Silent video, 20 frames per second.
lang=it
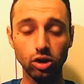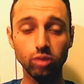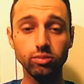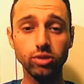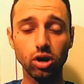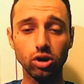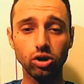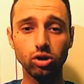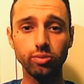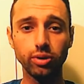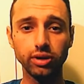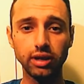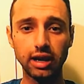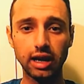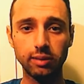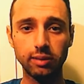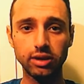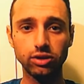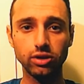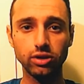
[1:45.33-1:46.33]
Io mi occupo
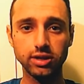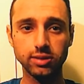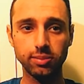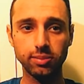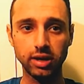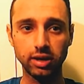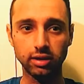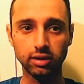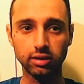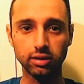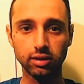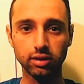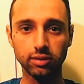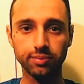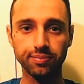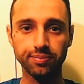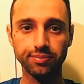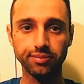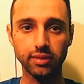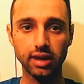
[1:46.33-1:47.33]
dell'allenamento di sprint
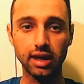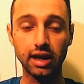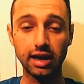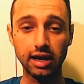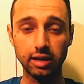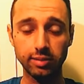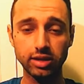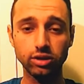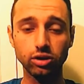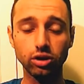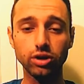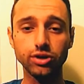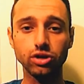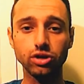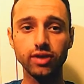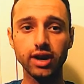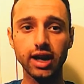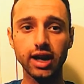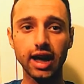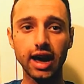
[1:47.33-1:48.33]
e l'allenamento con i
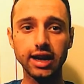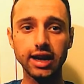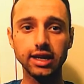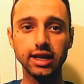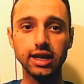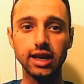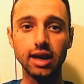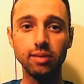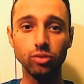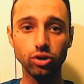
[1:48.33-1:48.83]
sovraccarichi